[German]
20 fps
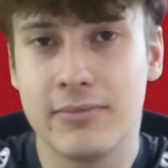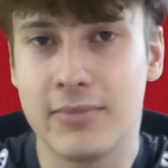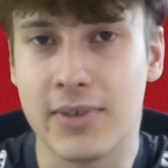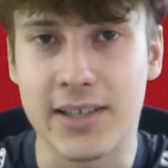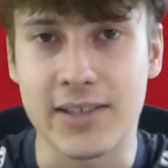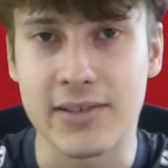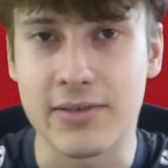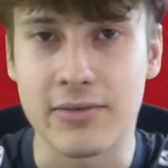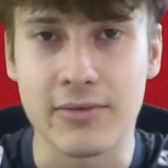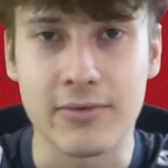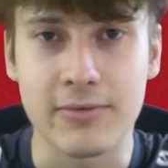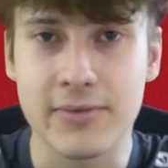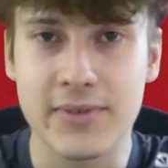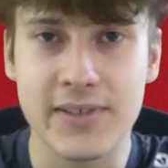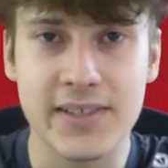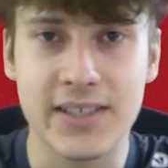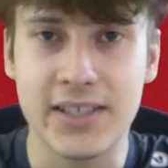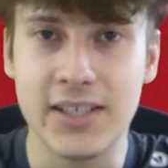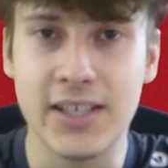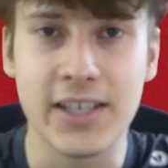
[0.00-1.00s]
Also
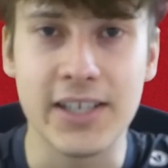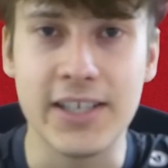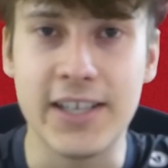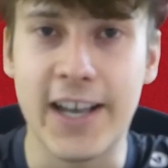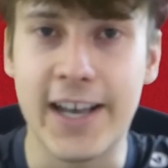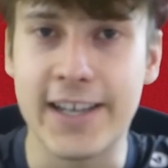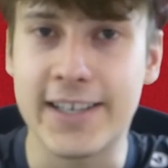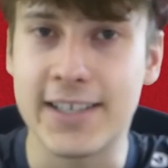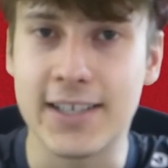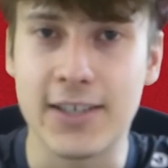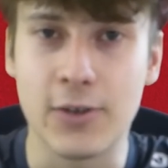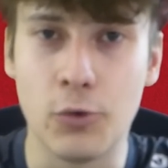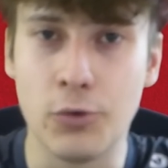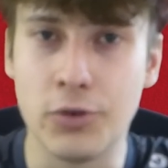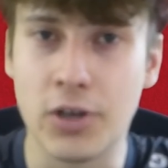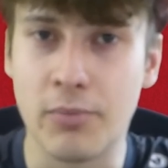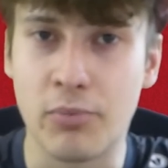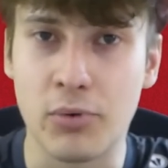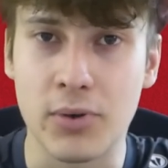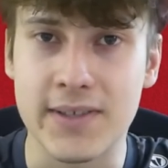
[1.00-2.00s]
Skiri hätte
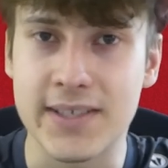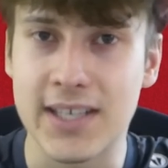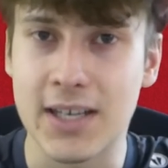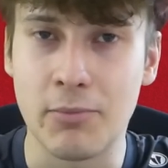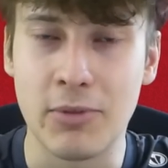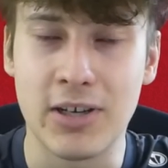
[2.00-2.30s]
100%